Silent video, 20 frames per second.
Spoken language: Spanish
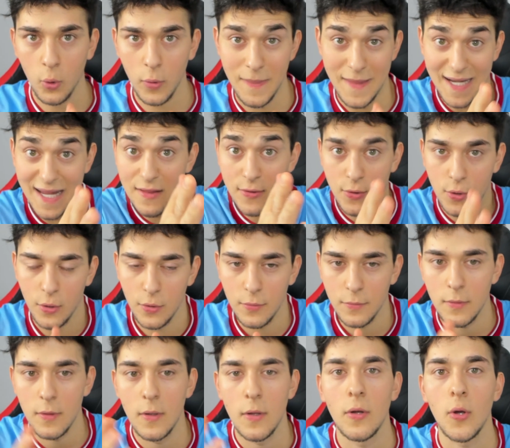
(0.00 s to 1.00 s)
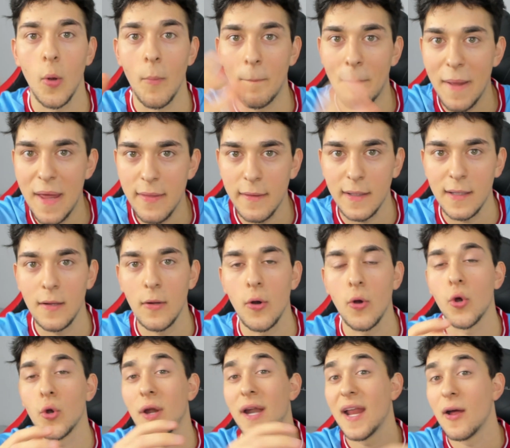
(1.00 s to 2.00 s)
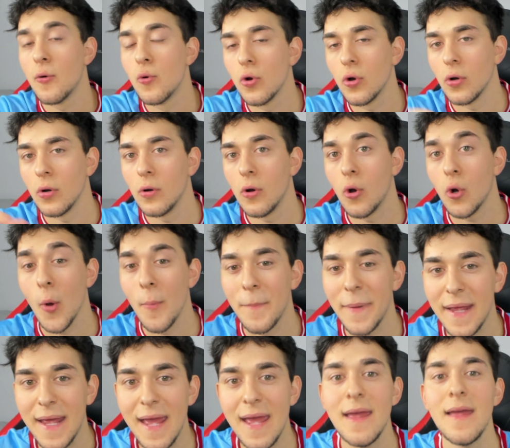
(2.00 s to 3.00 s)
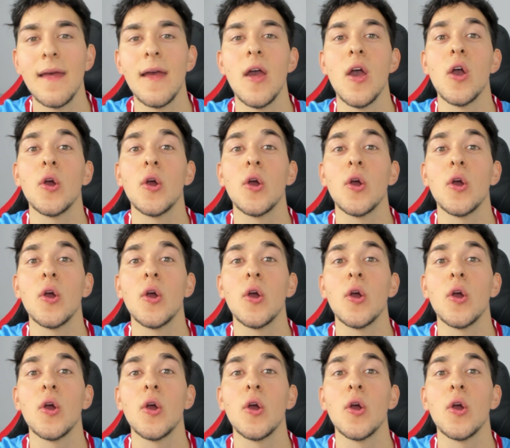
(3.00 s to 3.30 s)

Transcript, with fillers: directo con Pedri o con Araujo o con Piqué,